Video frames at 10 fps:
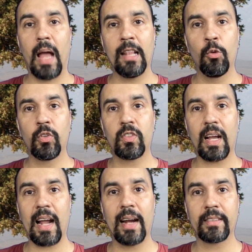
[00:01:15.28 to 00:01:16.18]
à luz
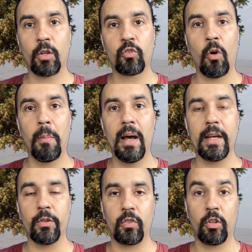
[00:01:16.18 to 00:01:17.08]
da carta aos
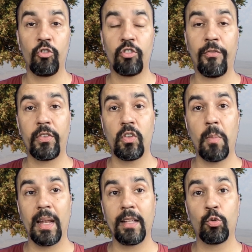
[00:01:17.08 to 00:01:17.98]
Romanos. Então a gente está fazendo
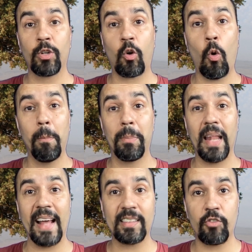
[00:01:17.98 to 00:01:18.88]
uma leitura
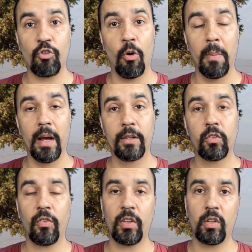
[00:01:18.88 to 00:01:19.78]
completa de
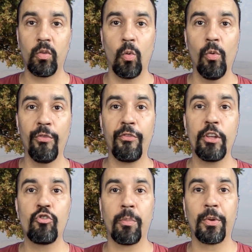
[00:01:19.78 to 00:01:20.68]
Romanos e fazendo um
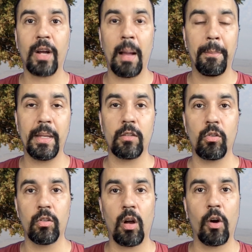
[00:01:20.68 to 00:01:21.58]
vídeo por
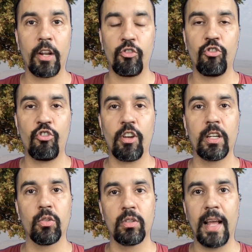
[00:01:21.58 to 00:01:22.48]
capítulo. Então agora a gente
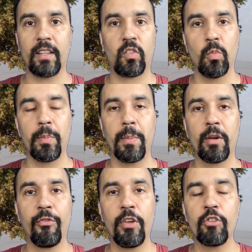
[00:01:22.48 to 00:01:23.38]
chega no 11
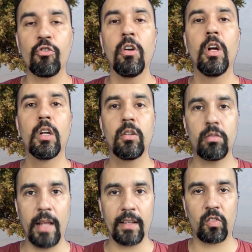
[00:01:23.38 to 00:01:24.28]
primeiro vídeo, no
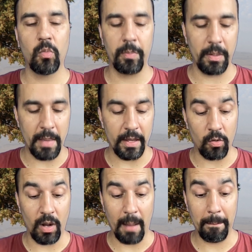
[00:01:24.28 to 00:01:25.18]
11
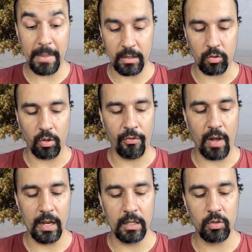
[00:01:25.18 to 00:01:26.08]
primeiro capítulo,
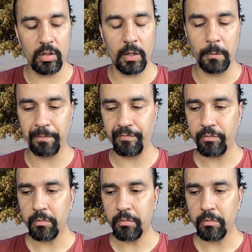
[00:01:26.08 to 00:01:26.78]
falando então